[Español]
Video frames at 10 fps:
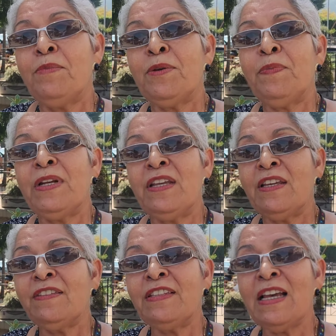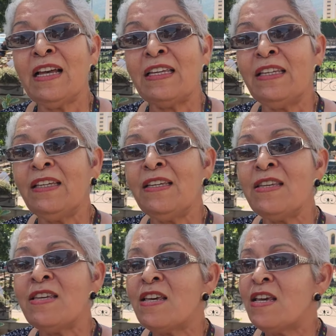Mi experiencia aquí...
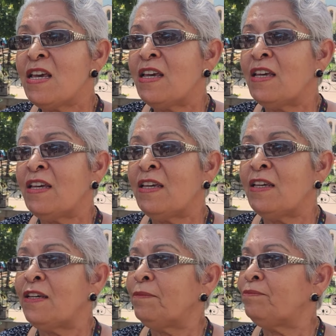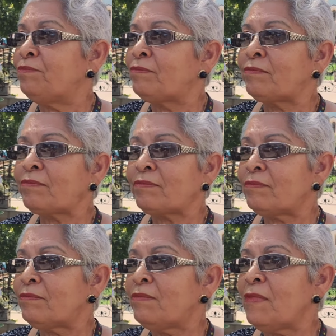Eh,
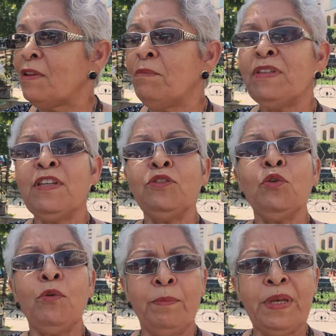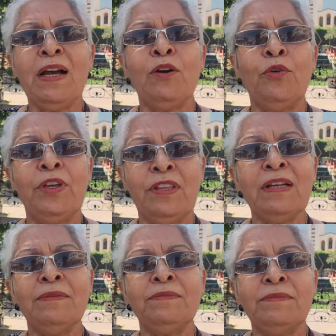me siento bien
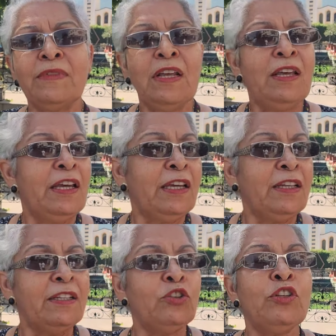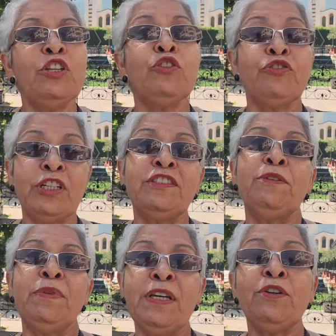acogida. donde nos
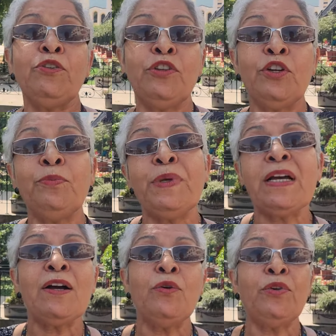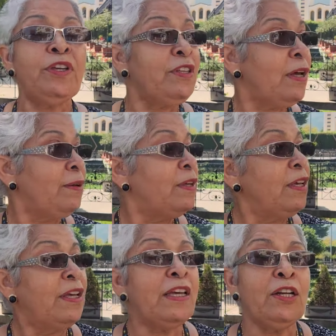recibieron, nos dieron bien acogida
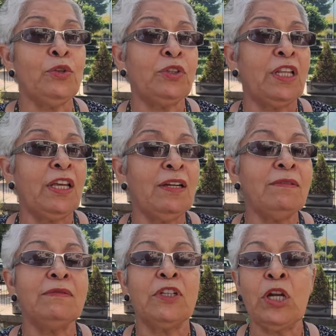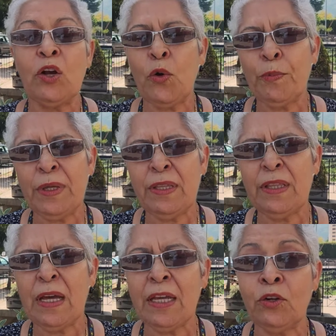en el hotel, en la
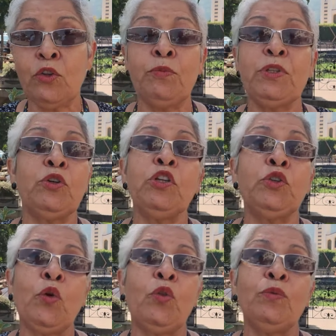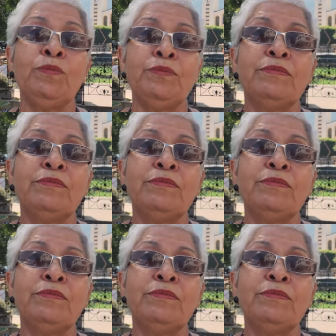comida, en los dormitorios, en todo.